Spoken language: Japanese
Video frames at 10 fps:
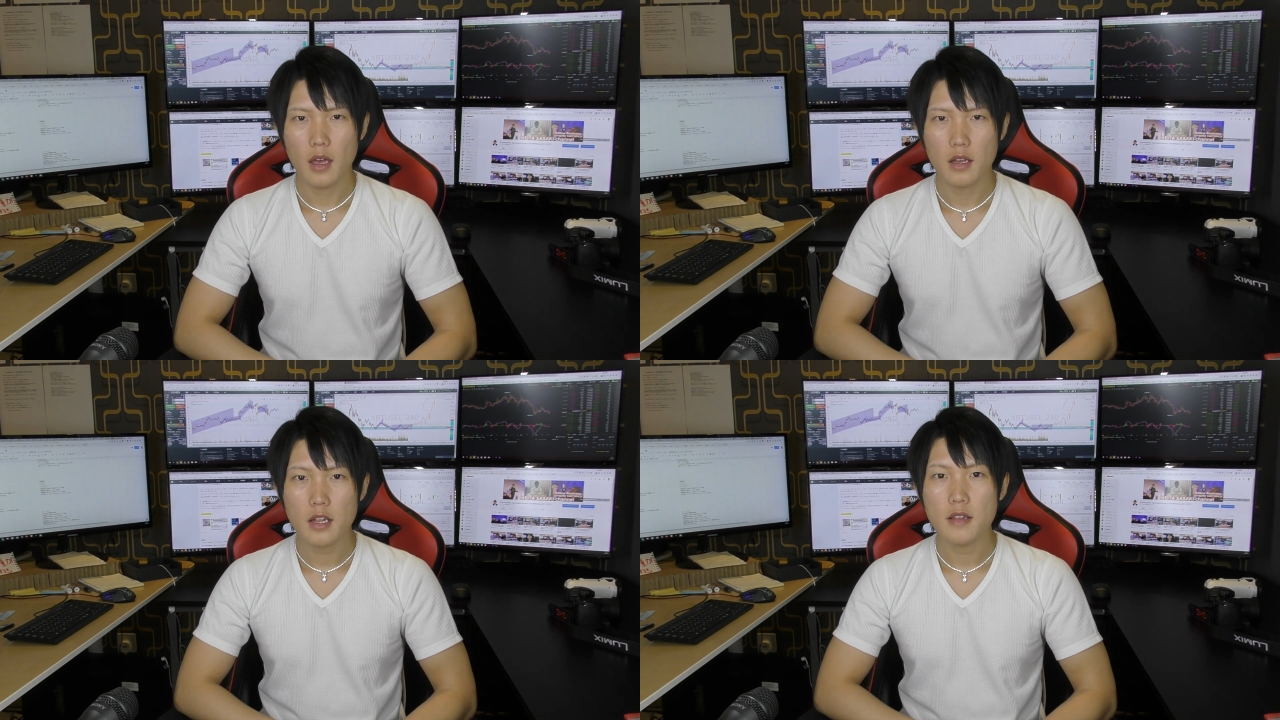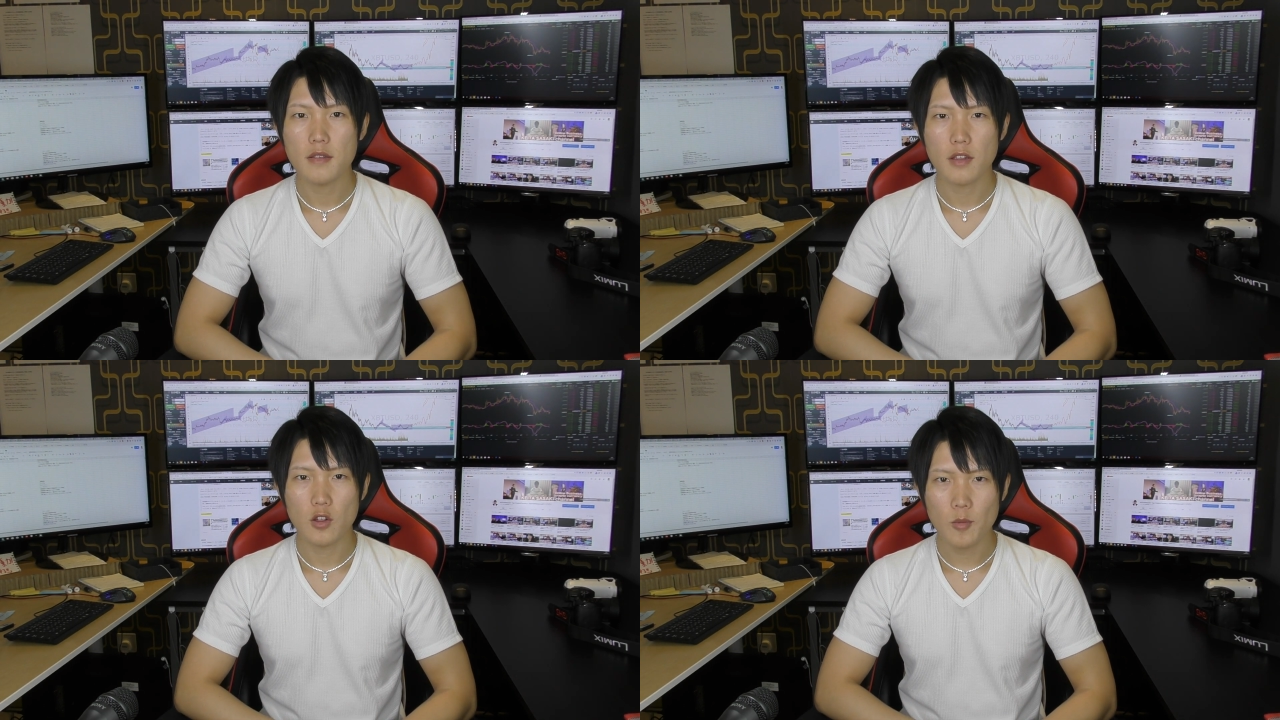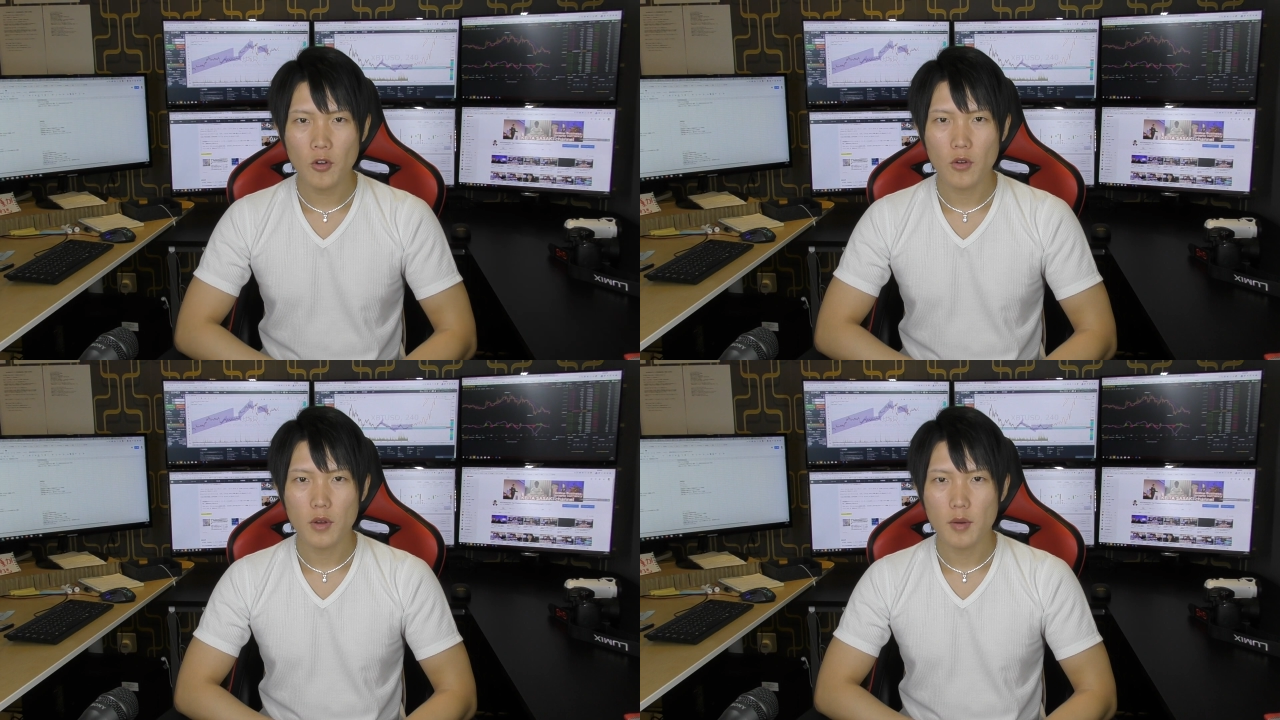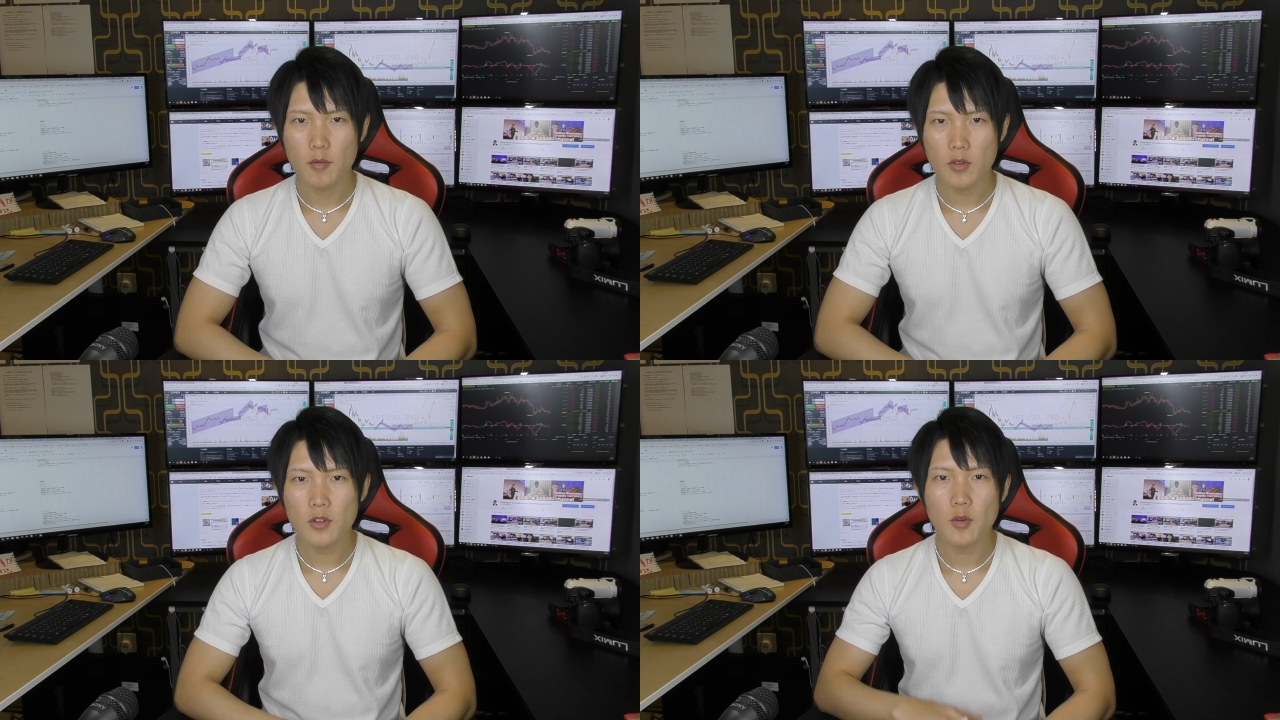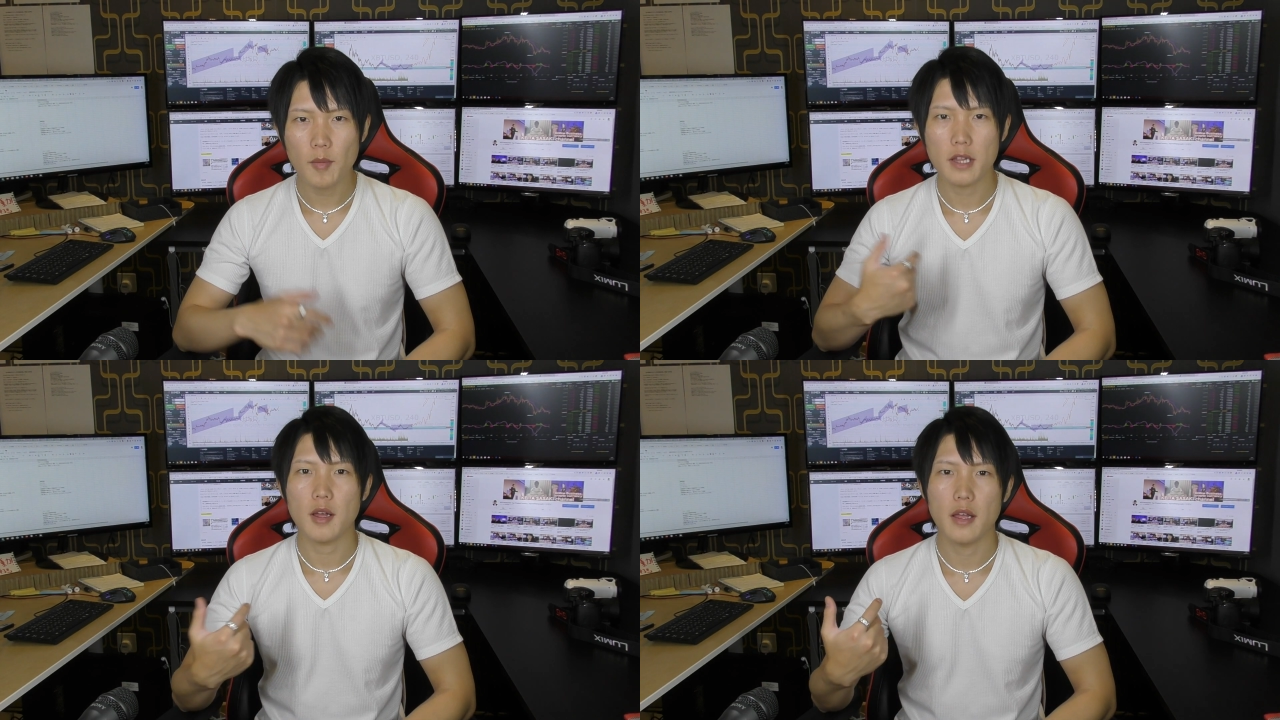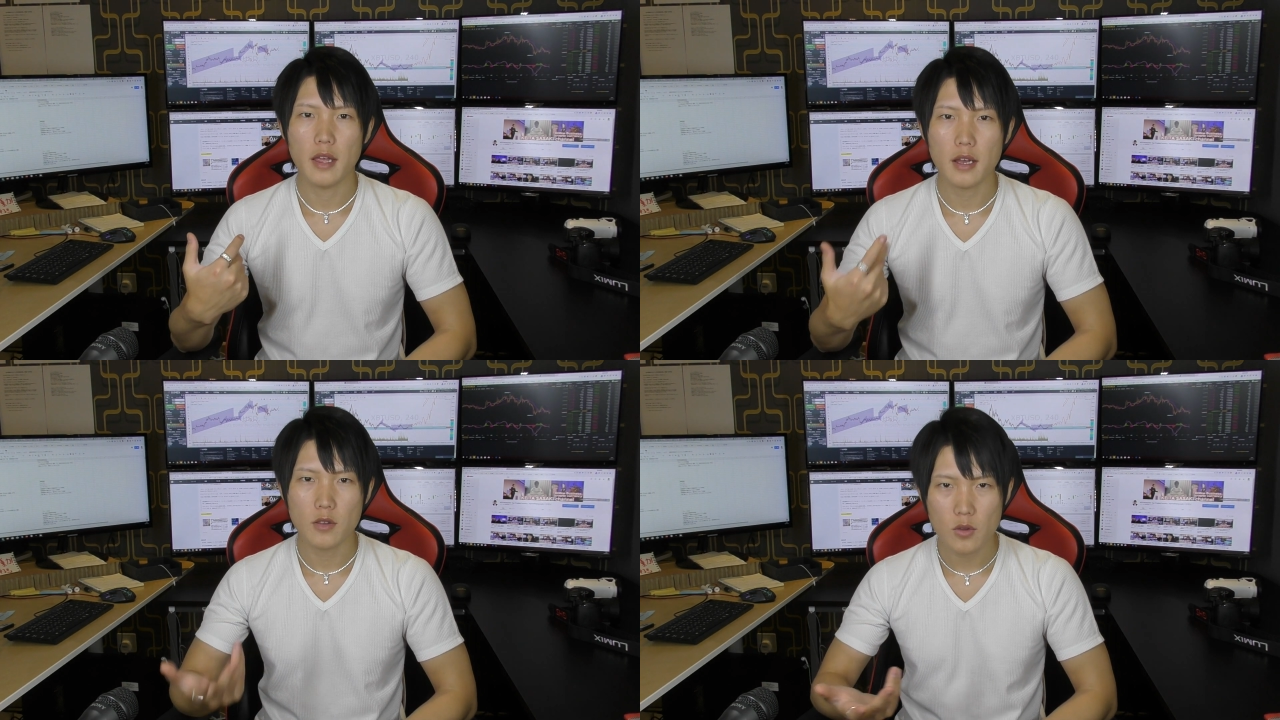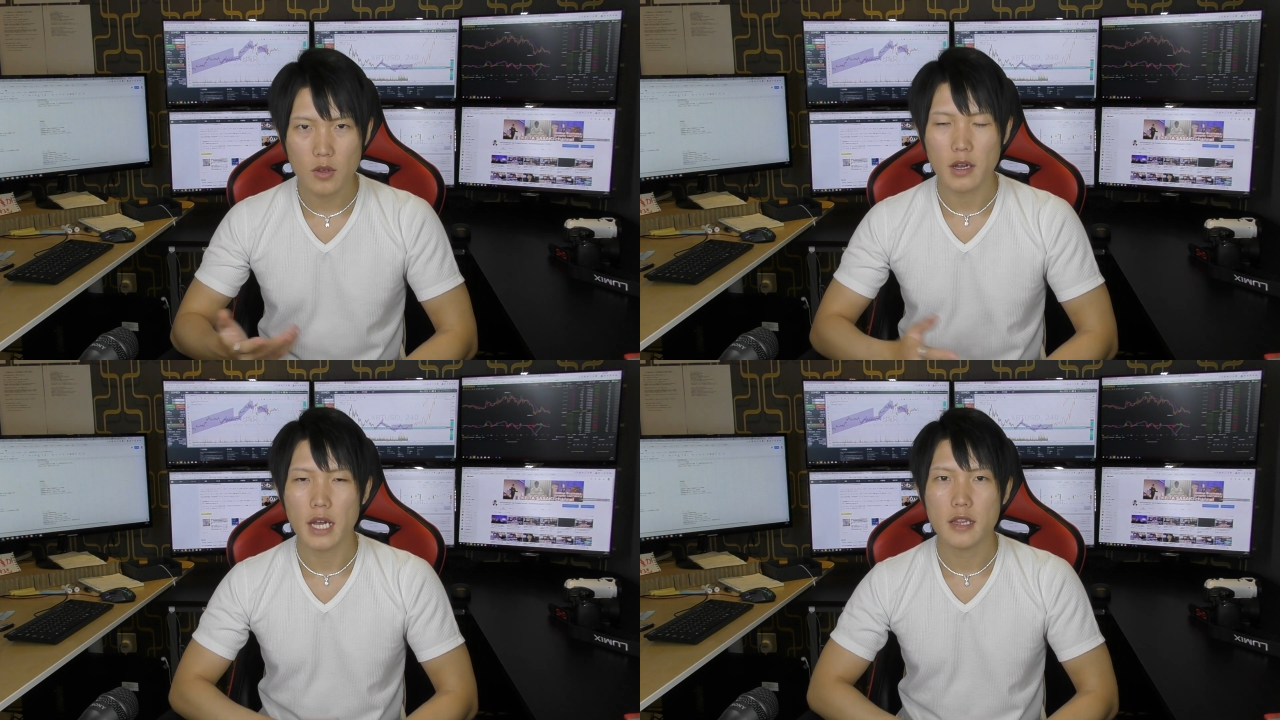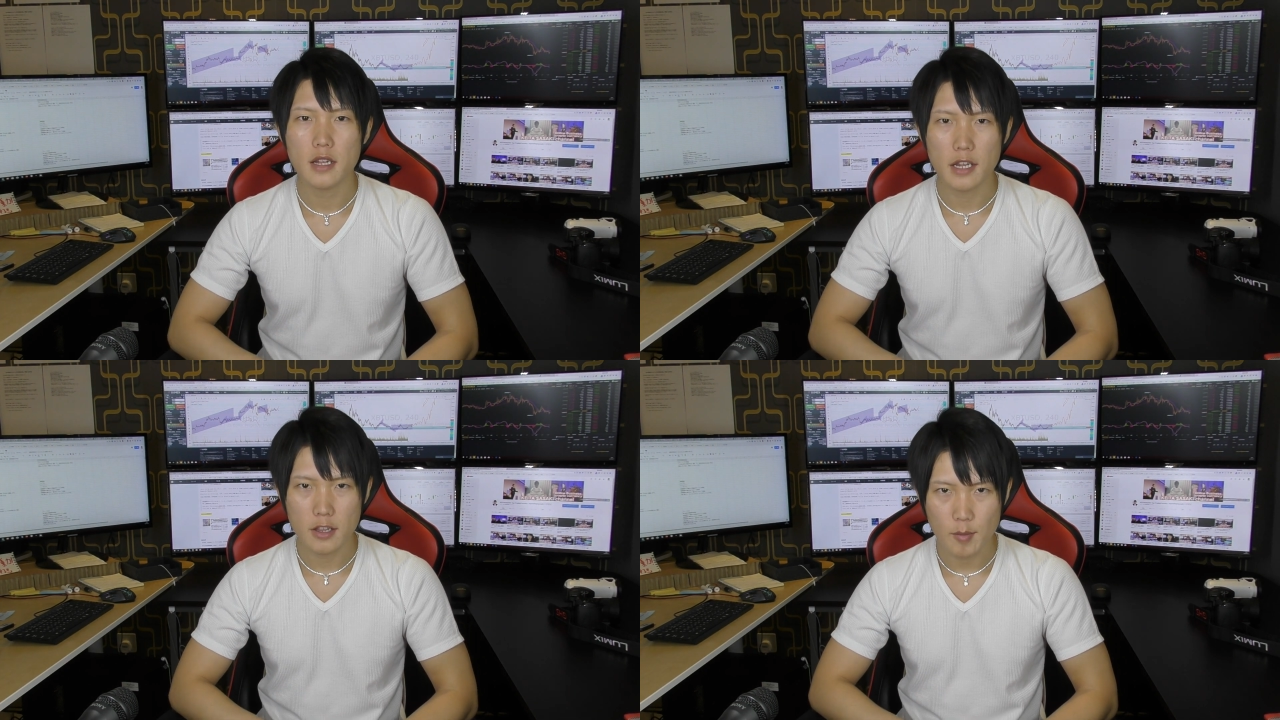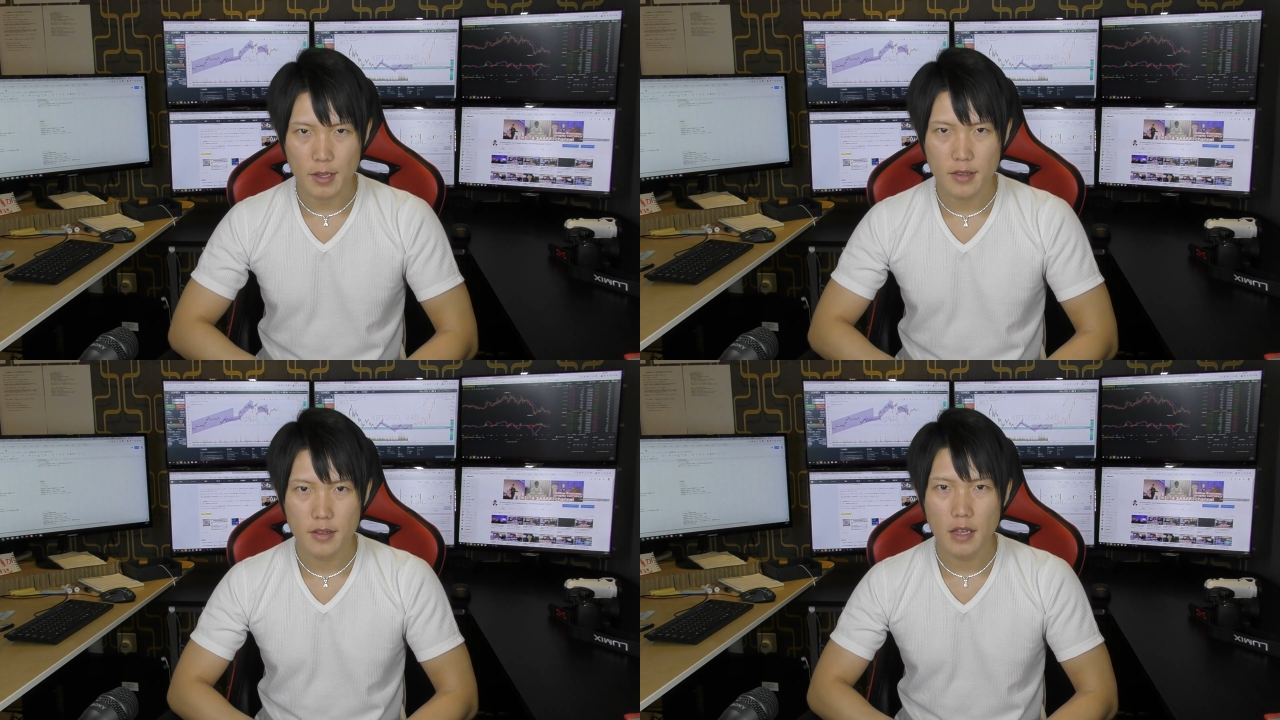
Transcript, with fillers: いたんですけども、その人もまた、仮想通貨買ったりしてます。